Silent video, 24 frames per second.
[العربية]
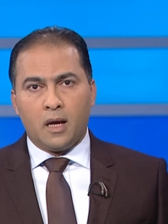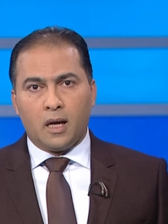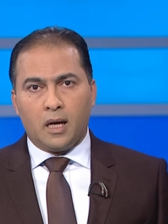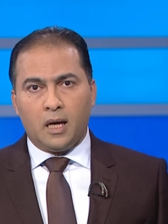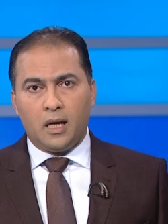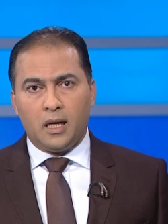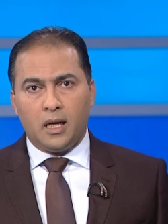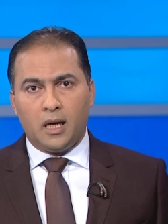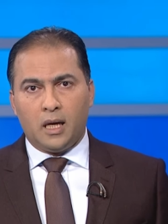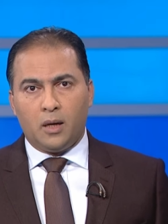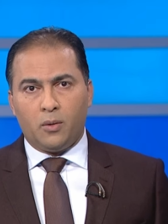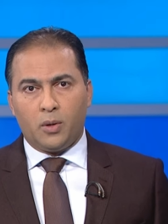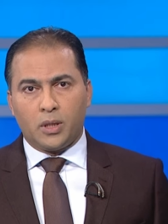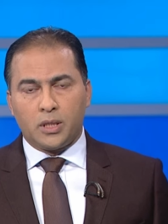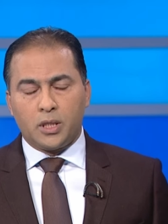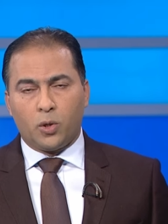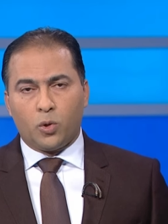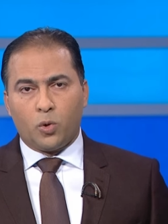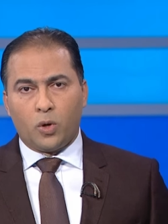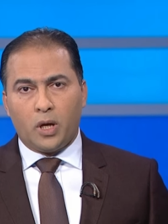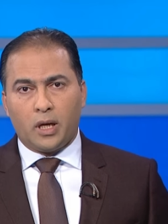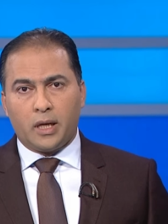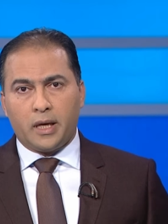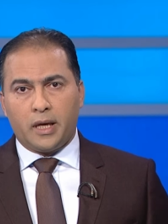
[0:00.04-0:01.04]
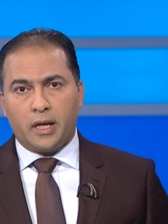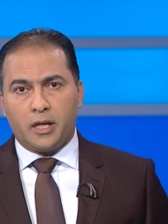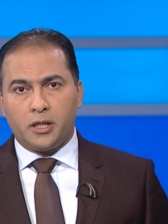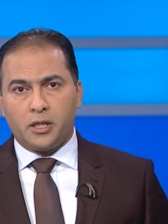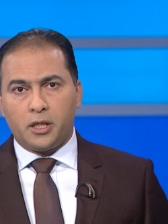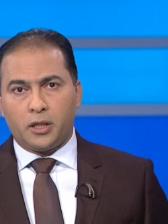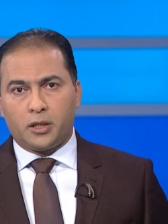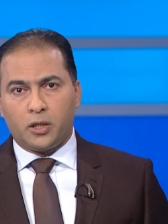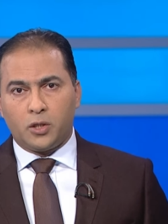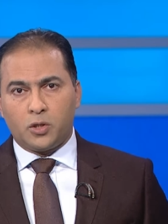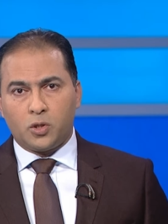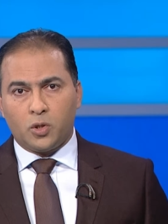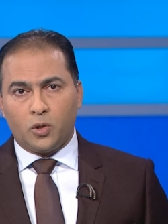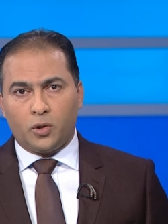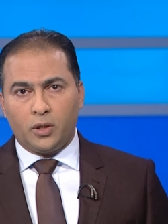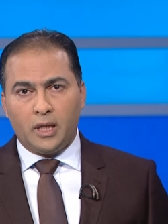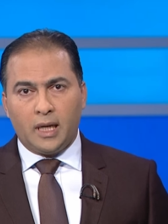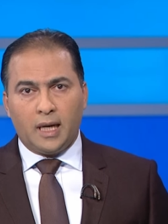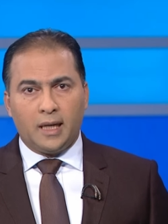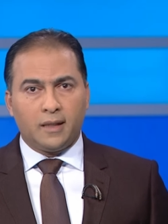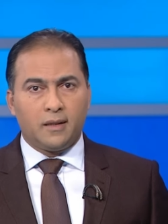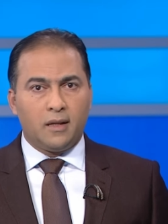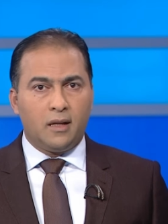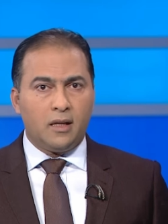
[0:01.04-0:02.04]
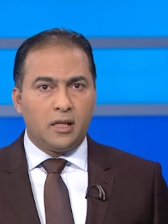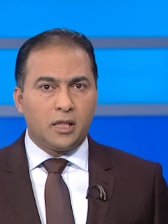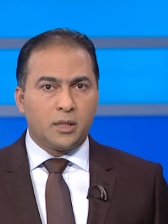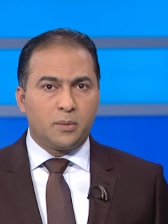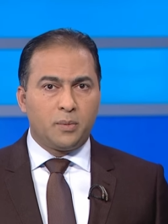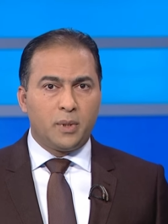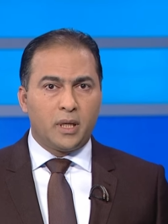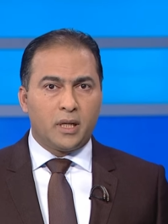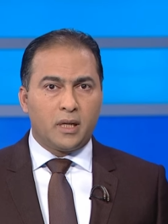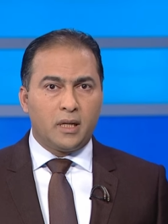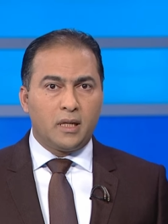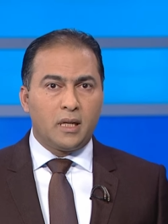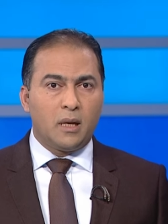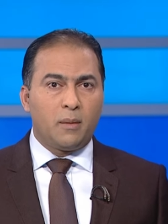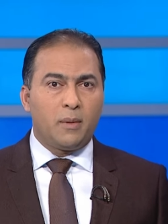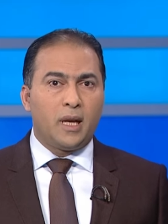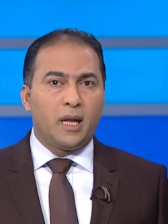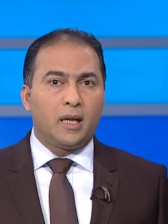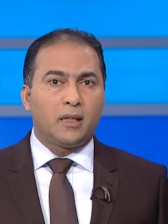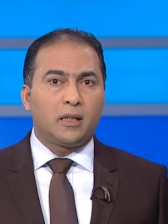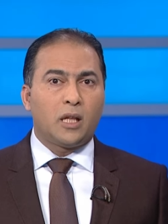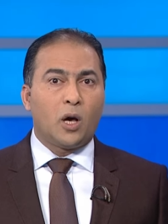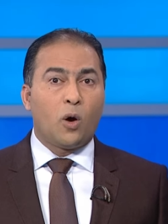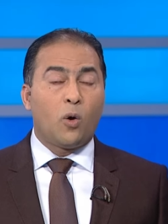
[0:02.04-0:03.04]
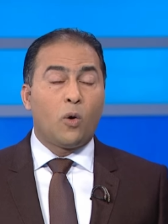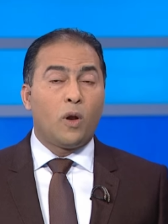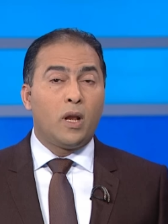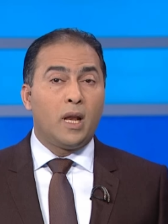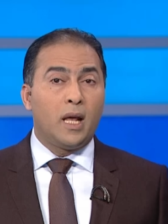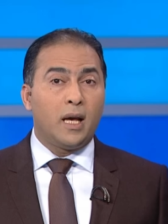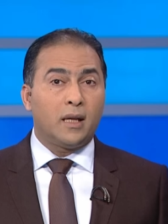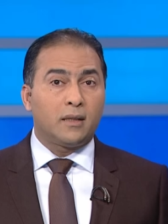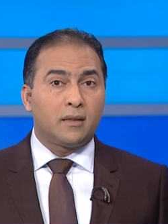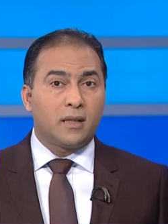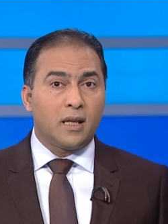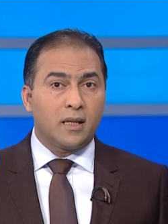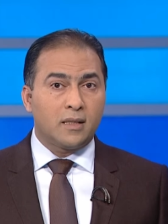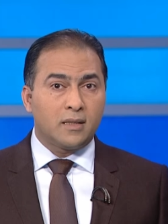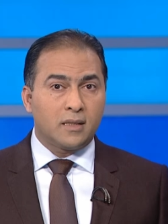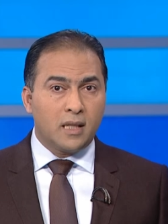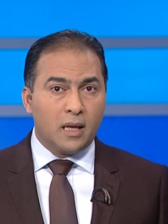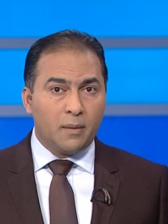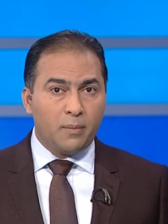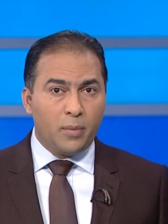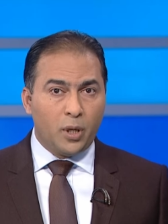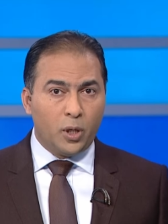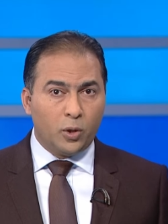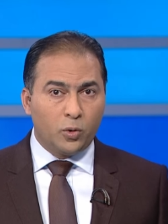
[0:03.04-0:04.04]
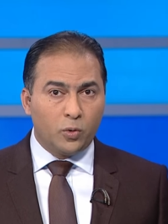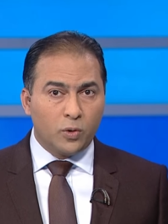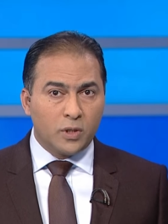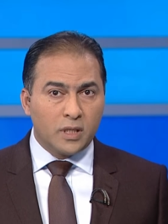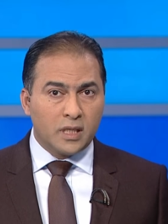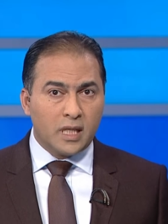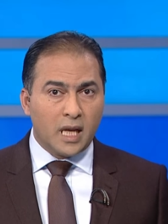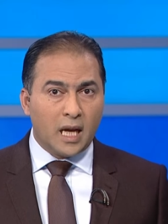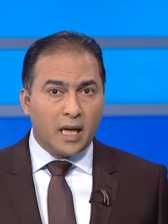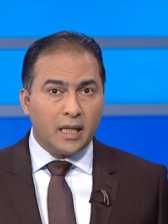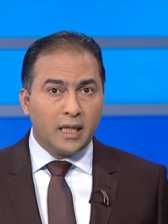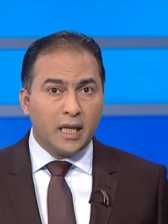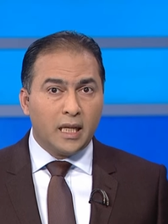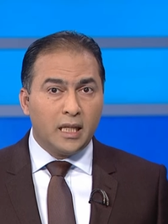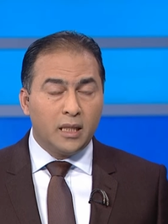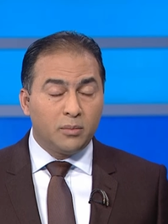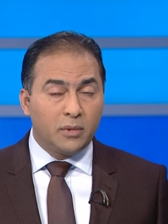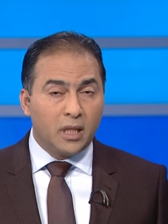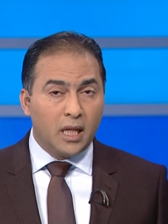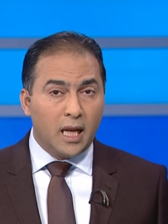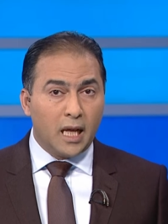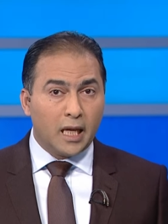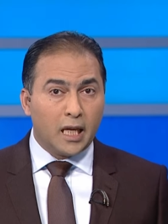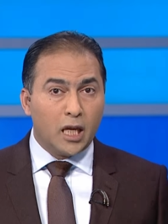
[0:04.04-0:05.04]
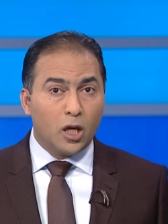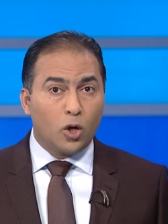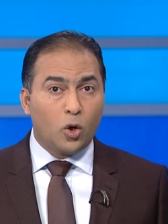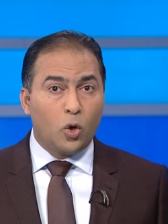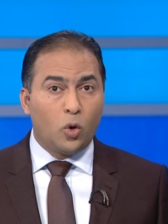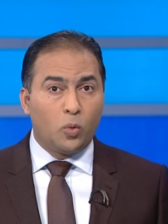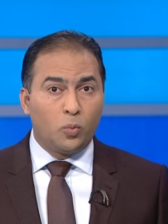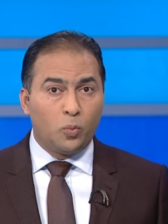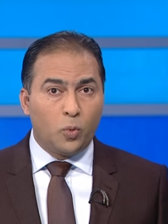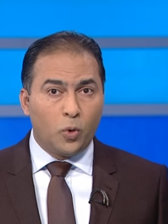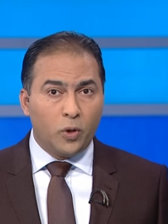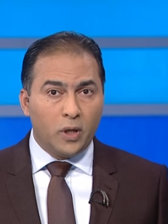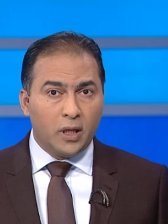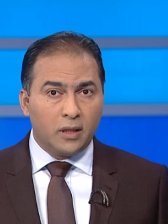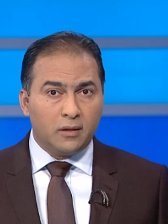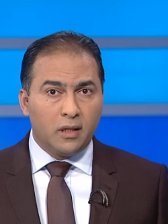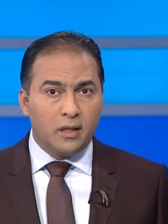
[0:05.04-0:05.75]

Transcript: قال وزير الخارجية السعودي عادل الجبير إن بلاده لا تستبعد السعي لامتلاك قنبلة